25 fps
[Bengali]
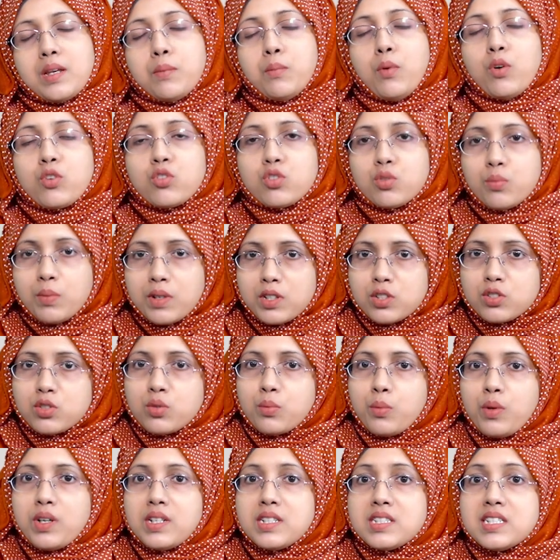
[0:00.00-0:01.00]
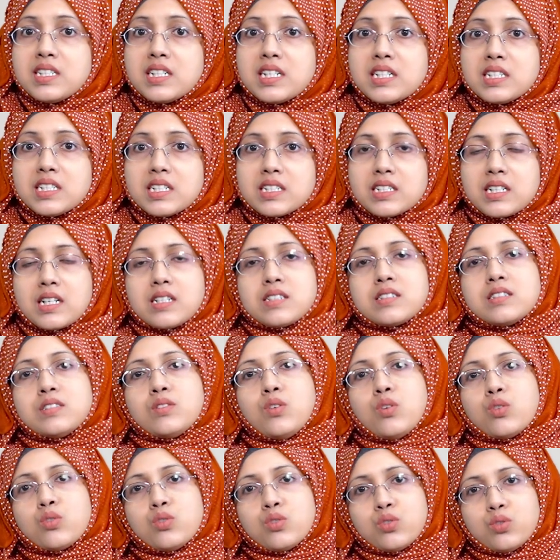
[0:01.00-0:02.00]
বর্তমান সময়ে চিকিৎসা শাস্ত্রের
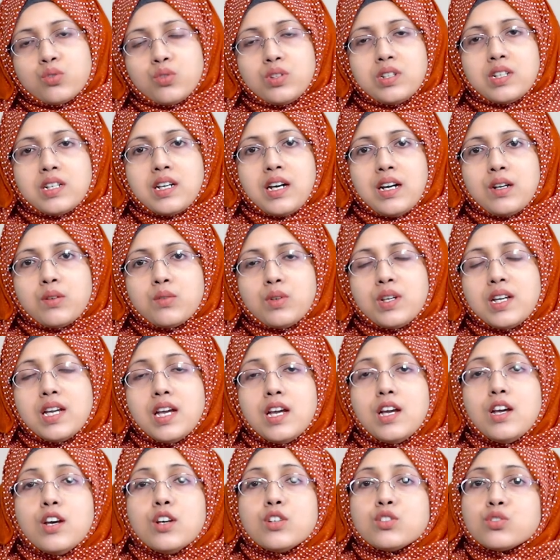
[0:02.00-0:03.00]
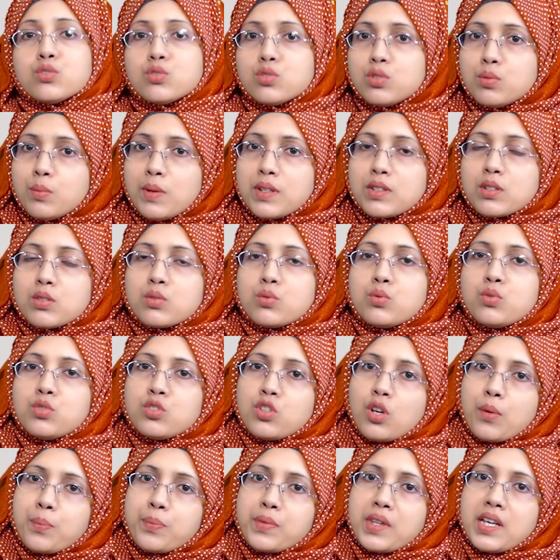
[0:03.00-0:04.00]
অগ্রগতির কারণে শুধুমাত্র দু
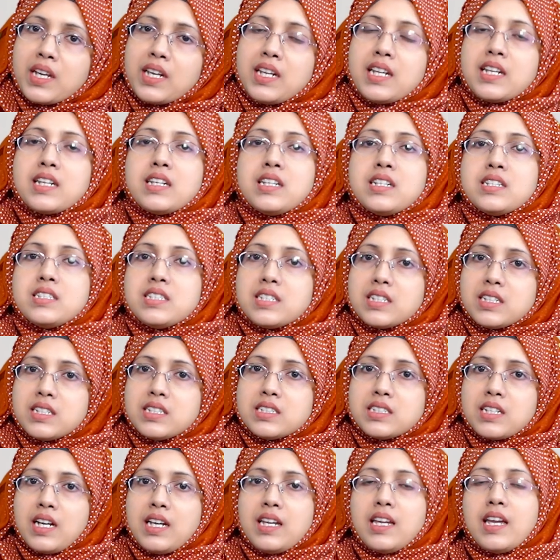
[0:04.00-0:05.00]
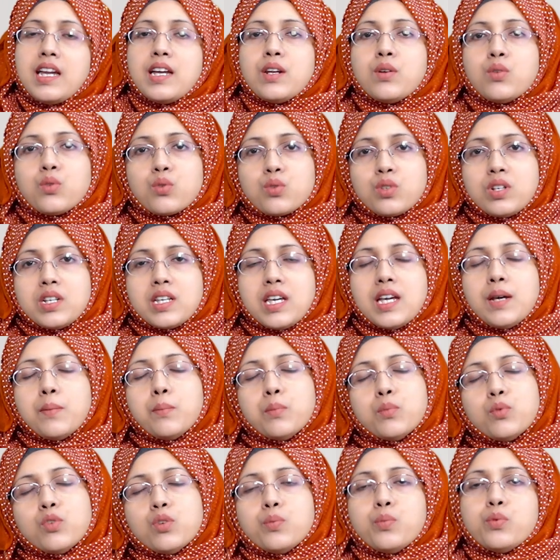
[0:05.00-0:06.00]
সপ্তাহের একটি চিকিৎসায় এই রোগটিকে
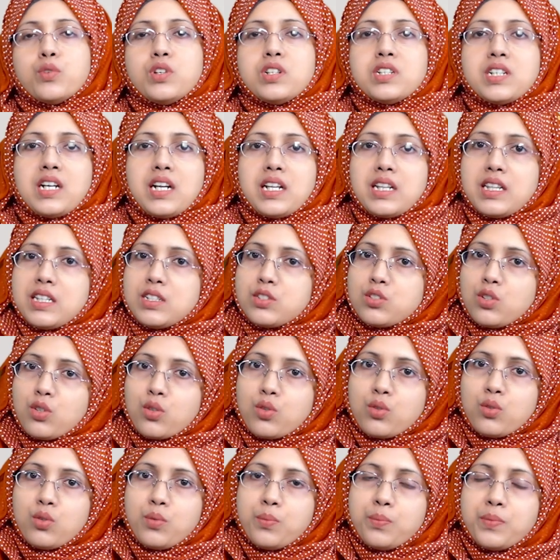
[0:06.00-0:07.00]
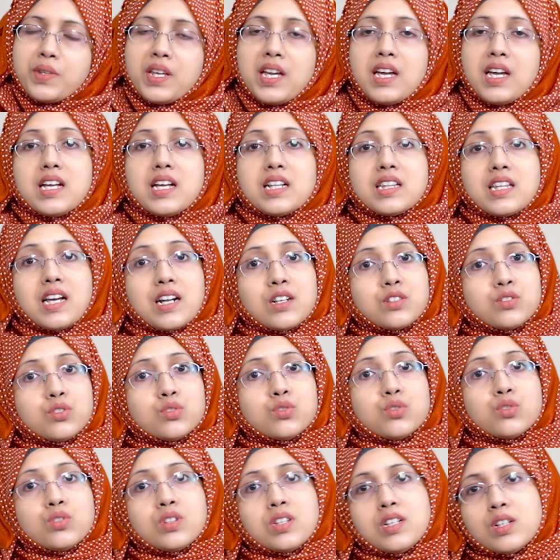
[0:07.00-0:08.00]
পুরোপুরি সারাতে সক্ষম তার
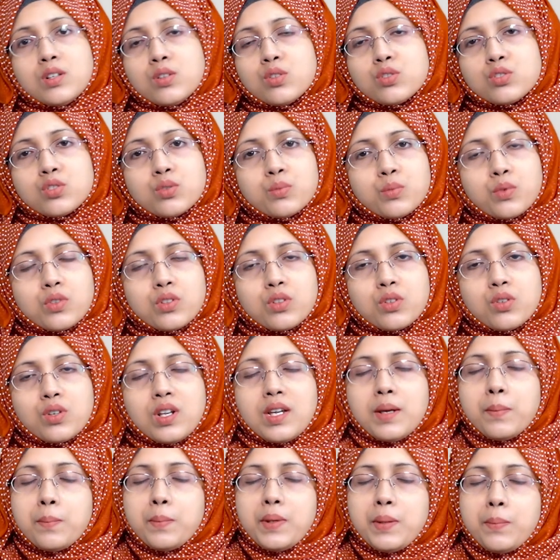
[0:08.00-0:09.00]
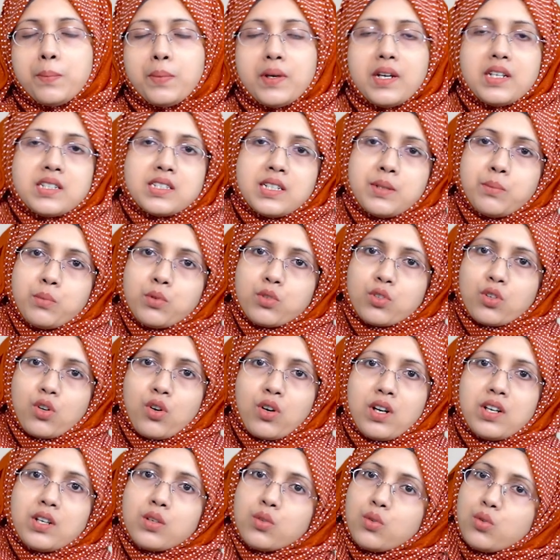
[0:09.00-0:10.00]
জন্য দীর্ঘ সময় ধরে পিপিআই সেবন
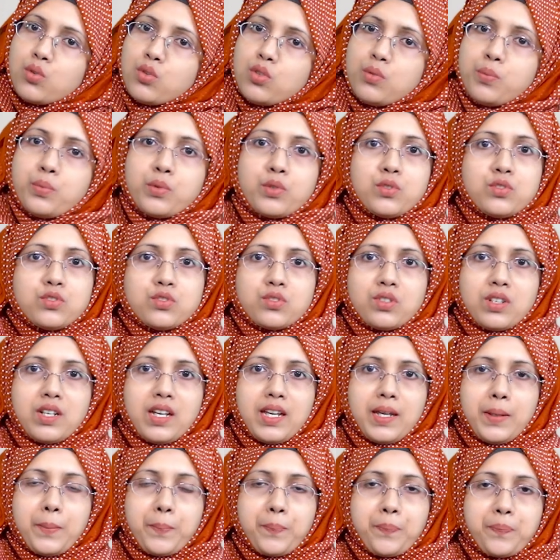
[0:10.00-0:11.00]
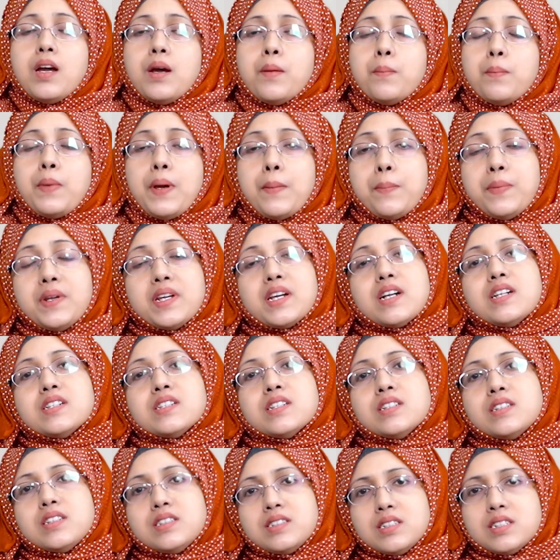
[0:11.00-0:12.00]
করার কোনোই প্রয়োজন নাই
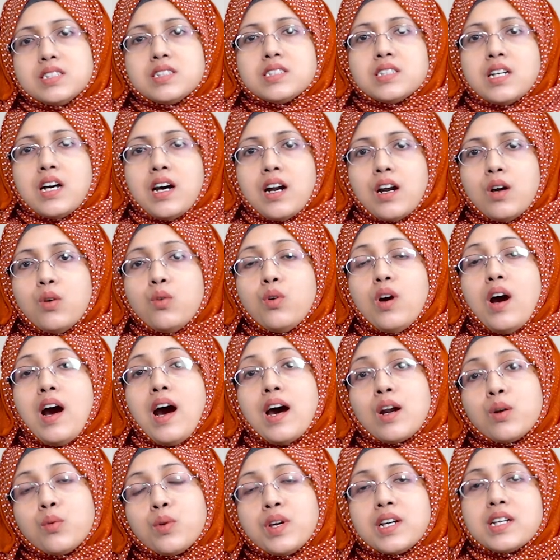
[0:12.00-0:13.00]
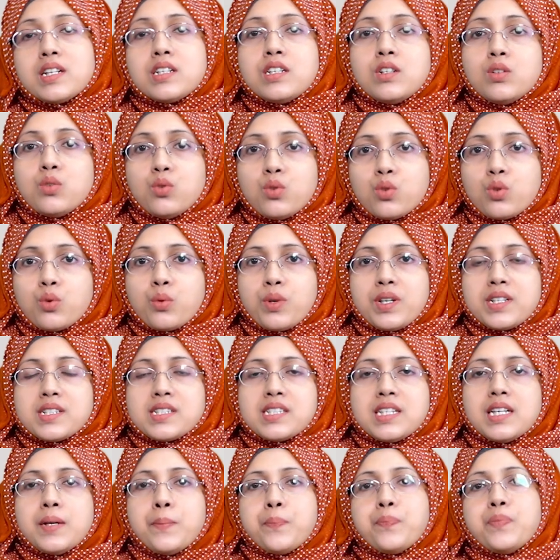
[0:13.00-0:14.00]
পেপটিকালসার ডিজিজ ছাড়াও আরও একটি রোগ
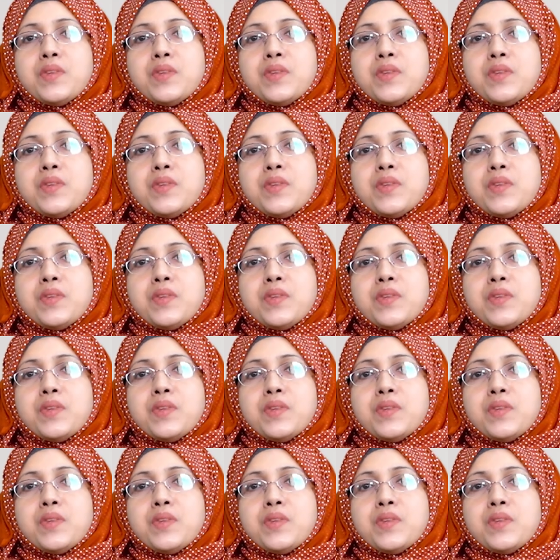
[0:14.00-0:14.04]
রয়েছে